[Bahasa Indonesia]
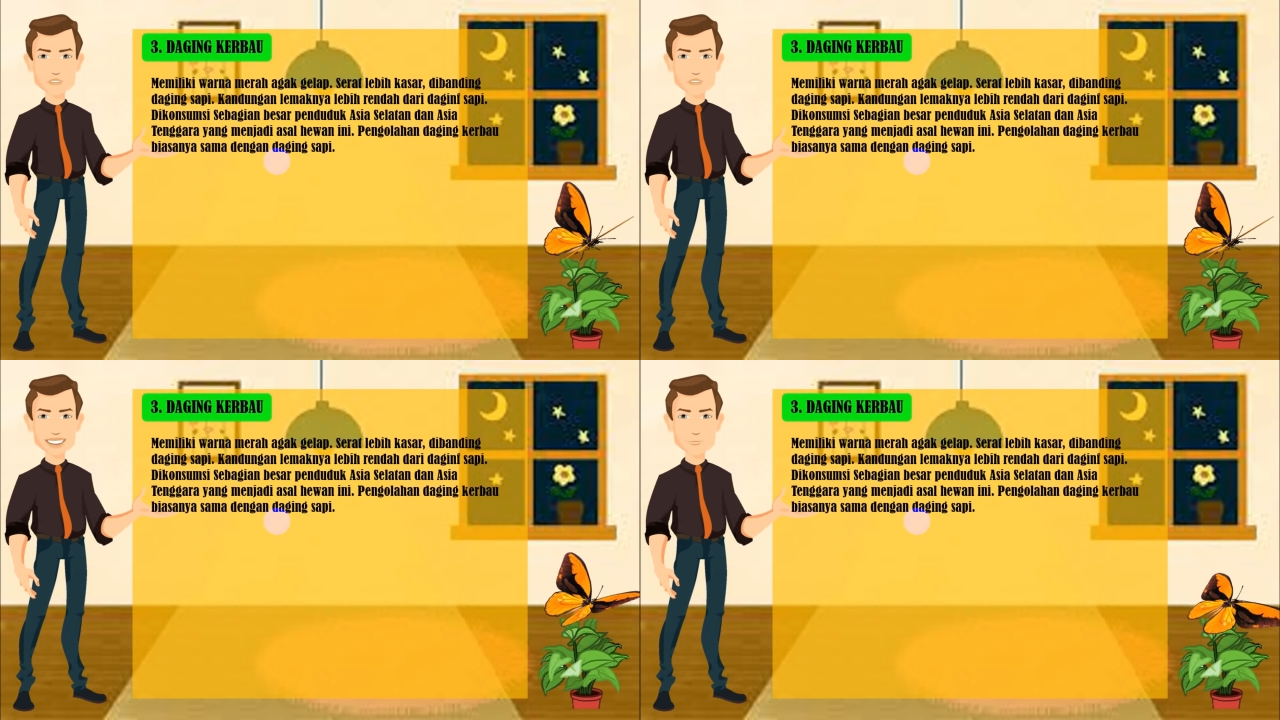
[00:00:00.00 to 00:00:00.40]

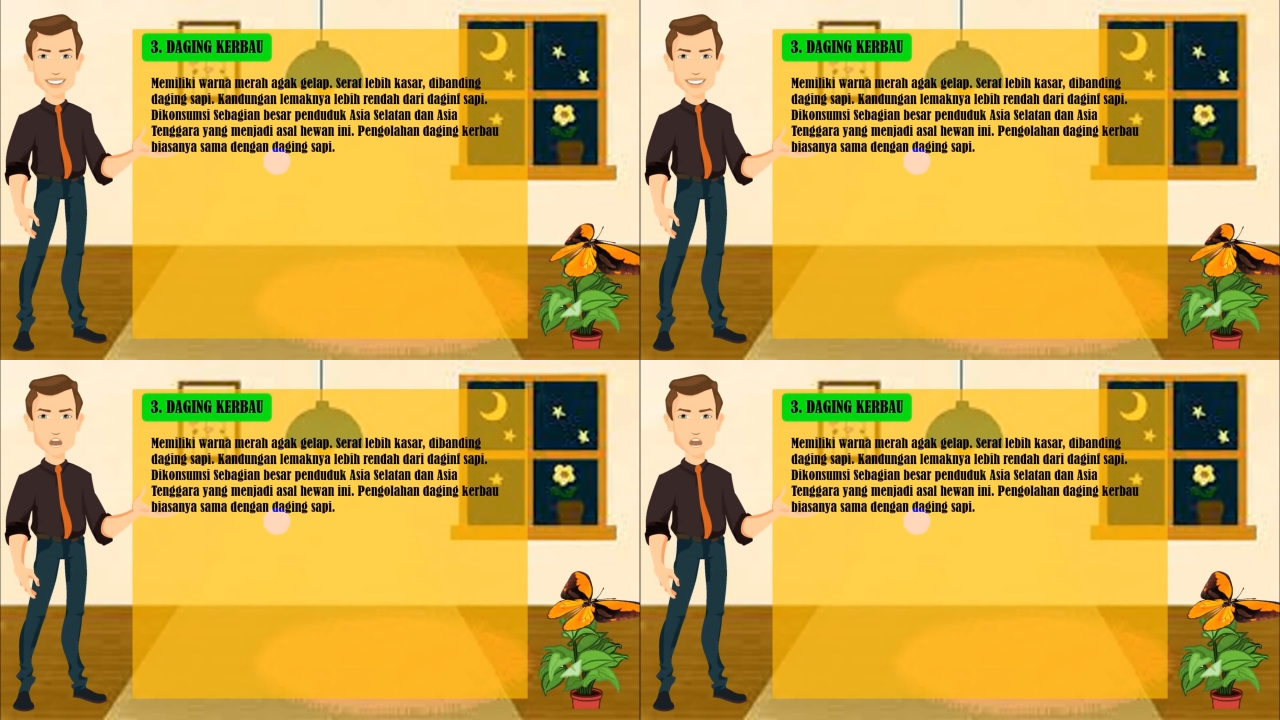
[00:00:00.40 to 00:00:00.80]

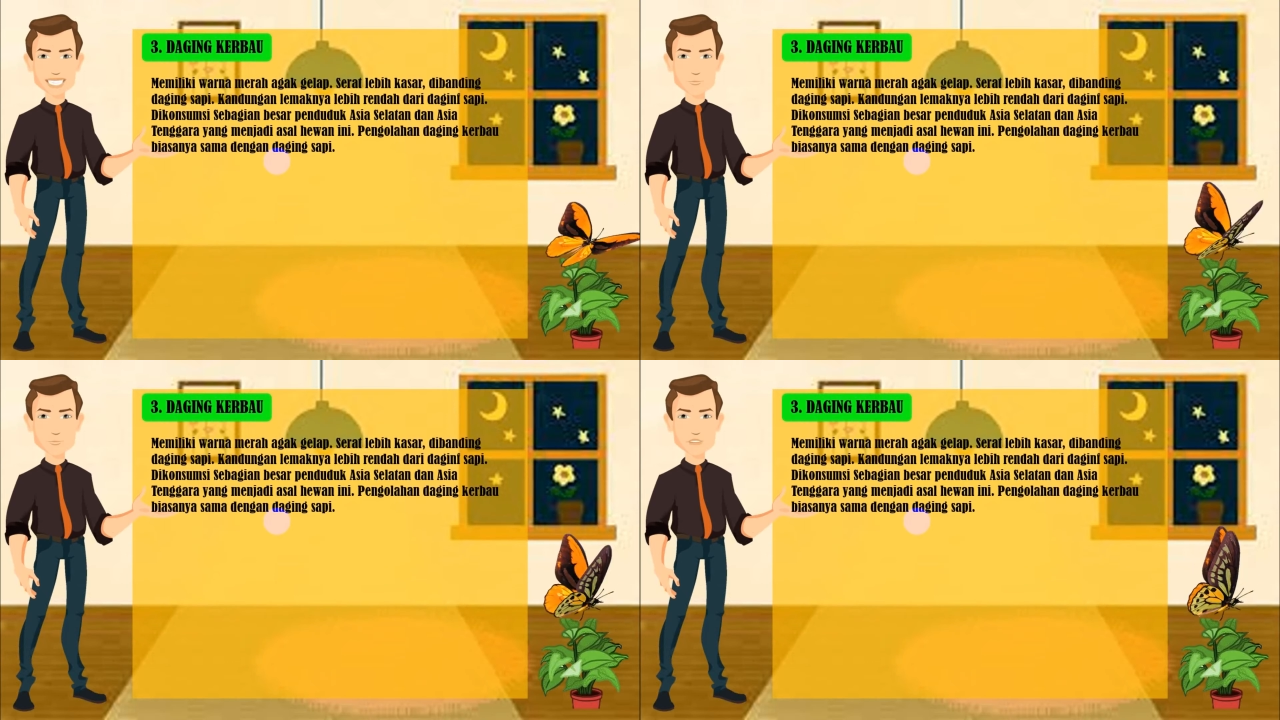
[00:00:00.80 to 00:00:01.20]
Kandungan
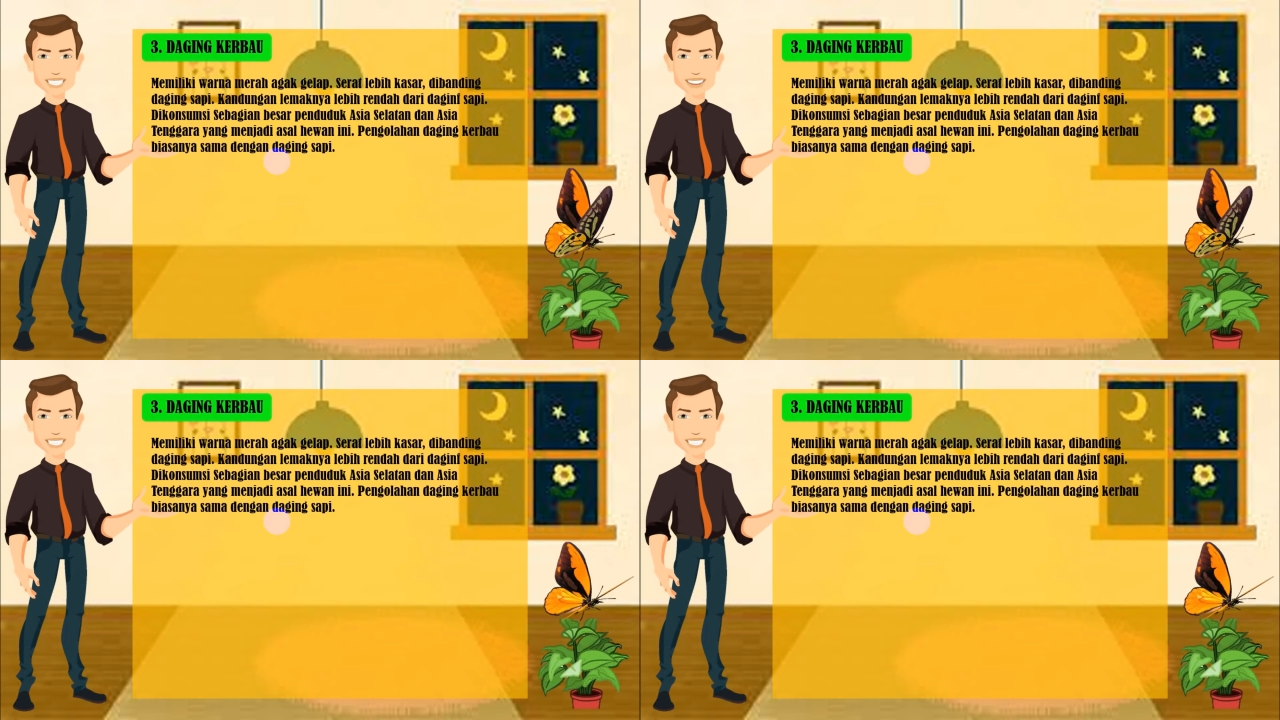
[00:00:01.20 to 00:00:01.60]
lemaknya
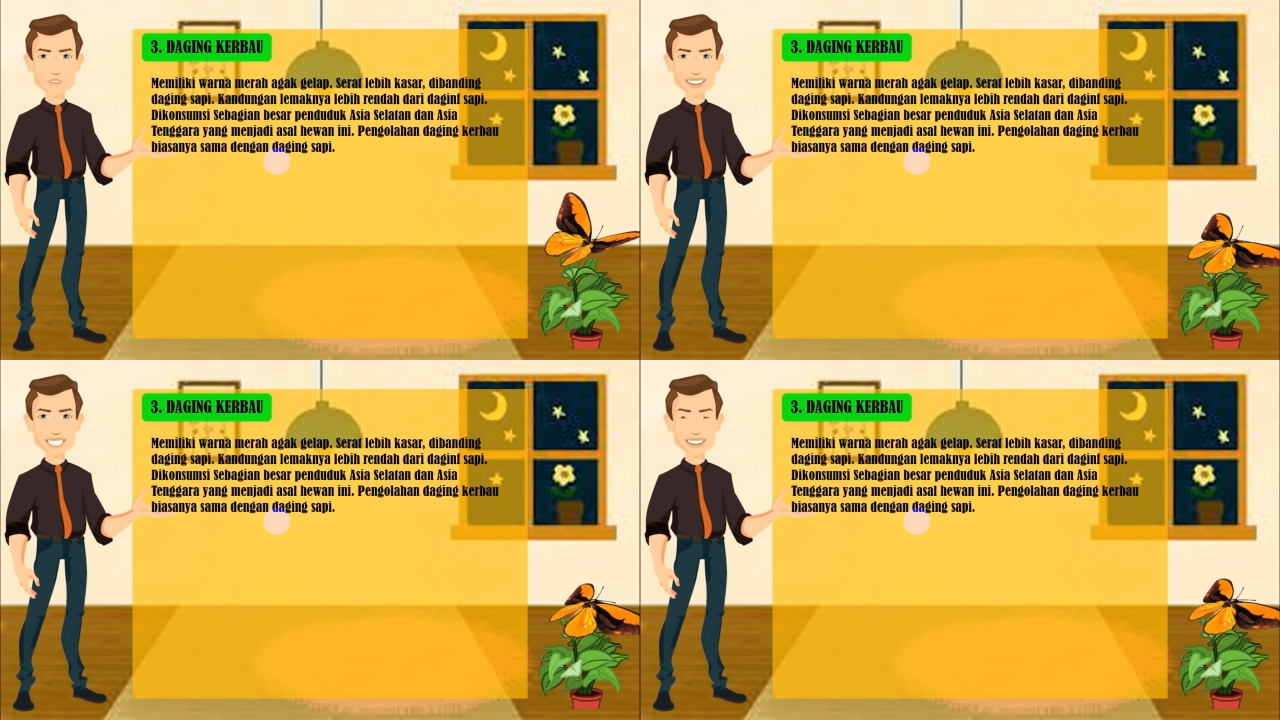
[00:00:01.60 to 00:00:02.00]
lebih
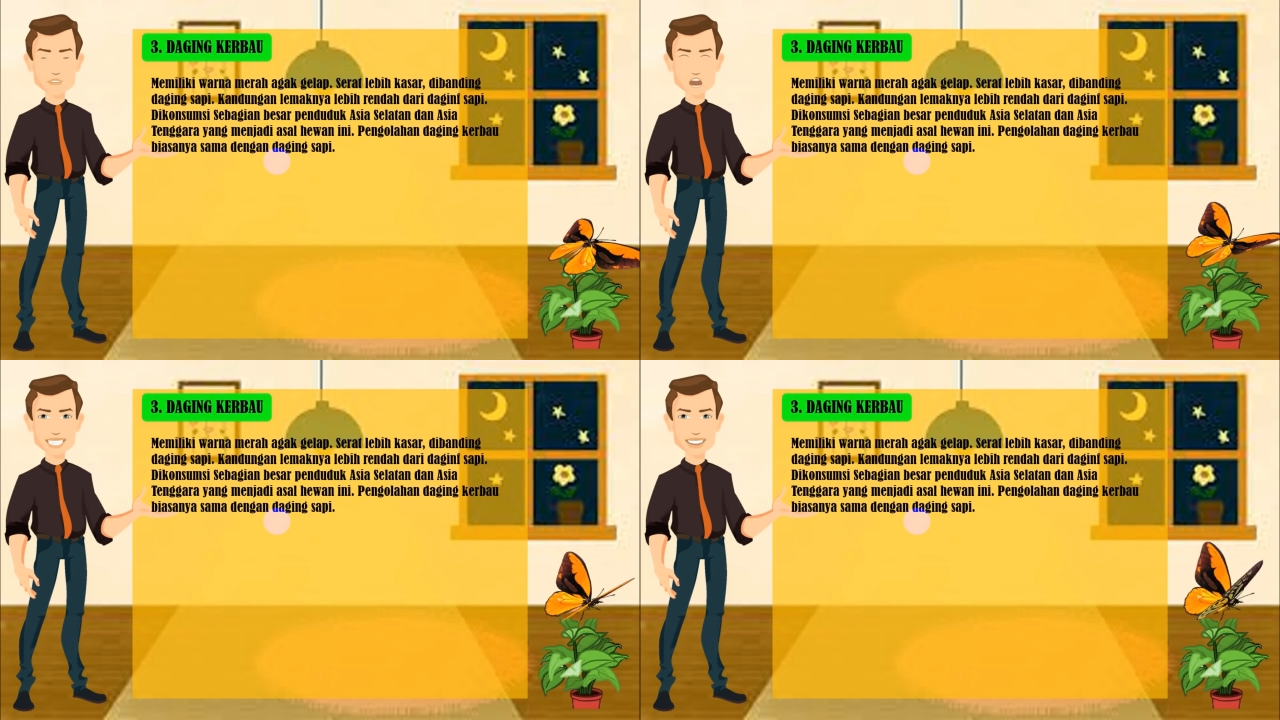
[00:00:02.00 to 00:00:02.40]
rendah
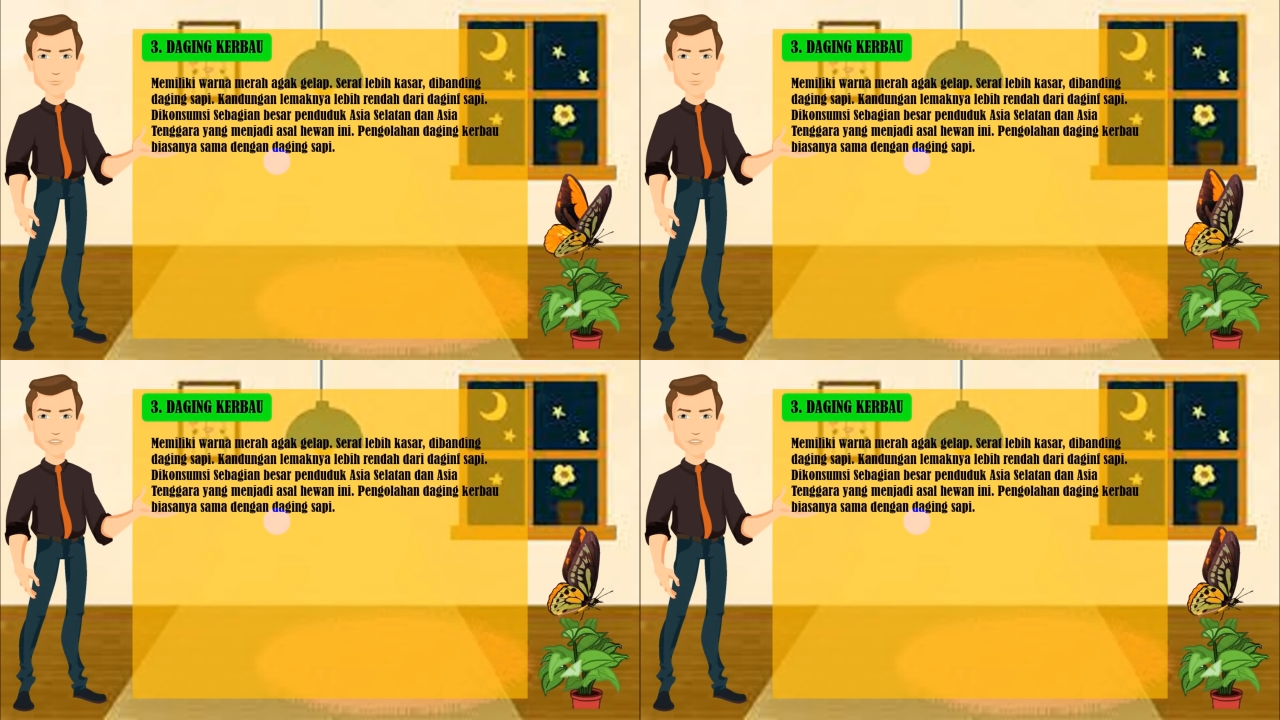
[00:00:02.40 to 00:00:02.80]
dari
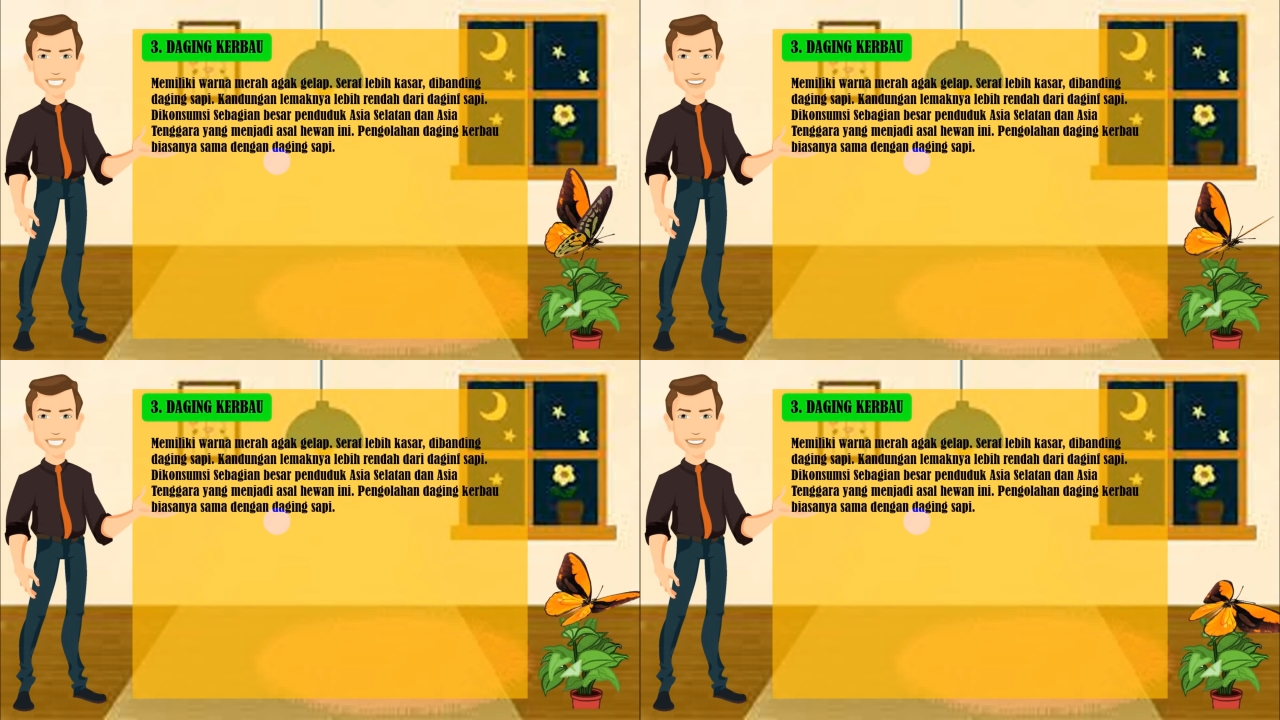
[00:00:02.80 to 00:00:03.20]
daging
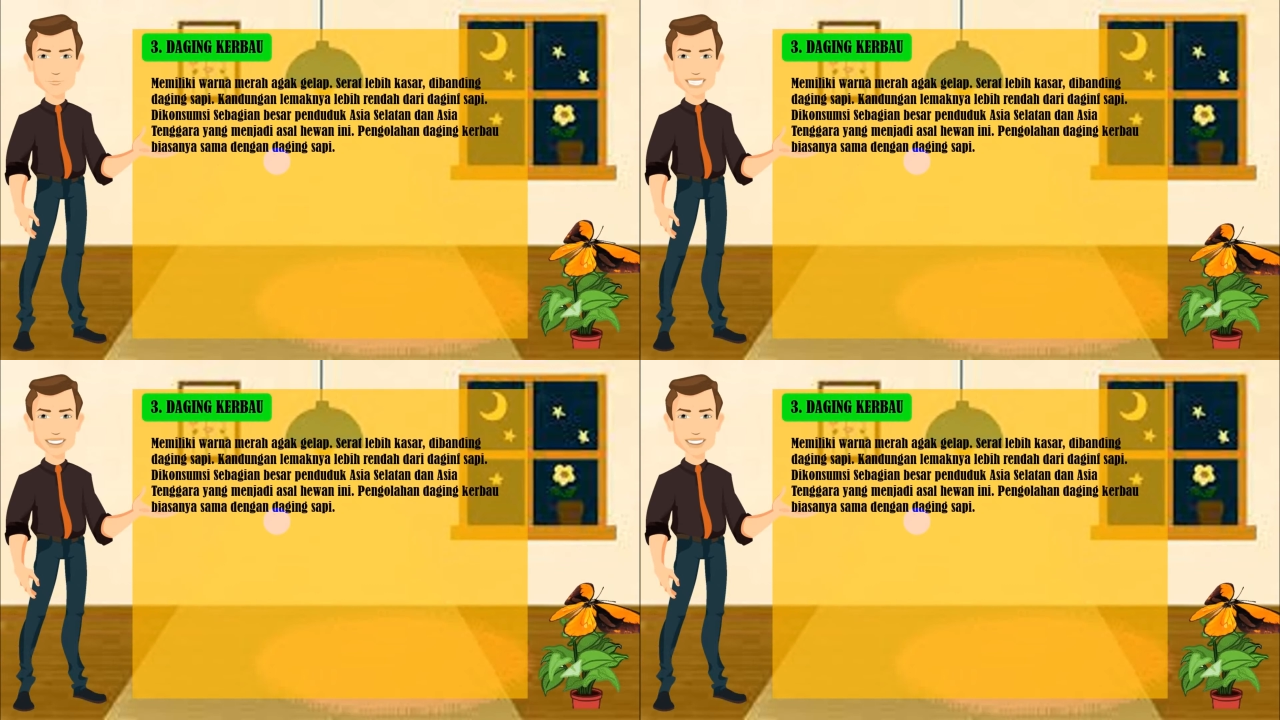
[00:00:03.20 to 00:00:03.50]
sapi.